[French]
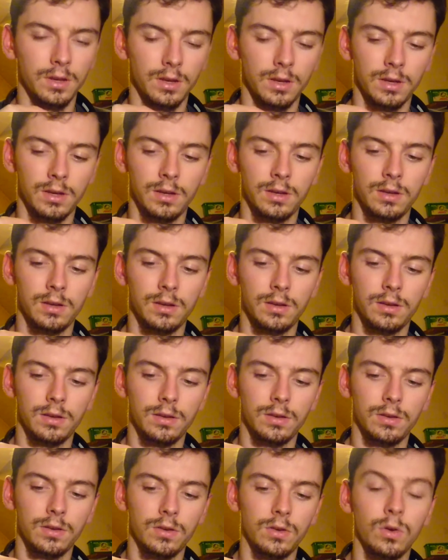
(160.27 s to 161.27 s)
Euh,
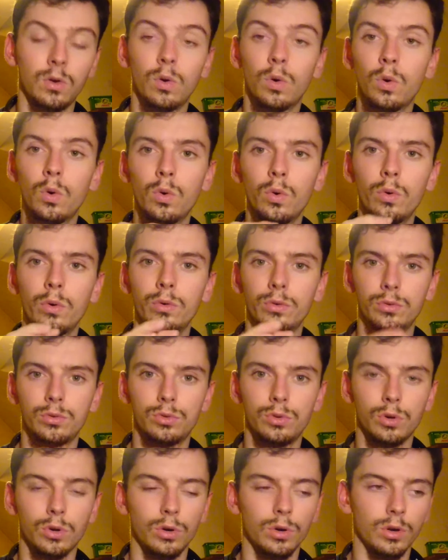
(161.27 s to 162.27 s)
en gros,
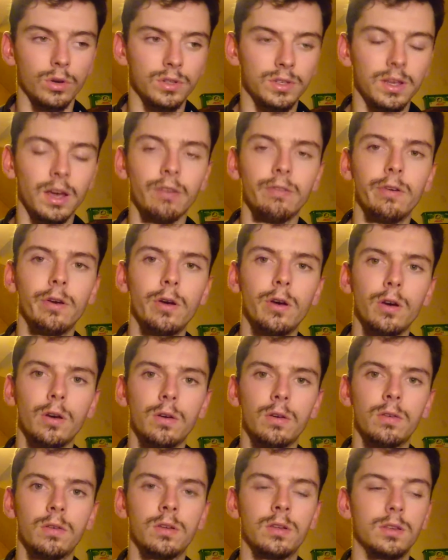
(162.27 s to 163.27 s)
sur leurs serveurs,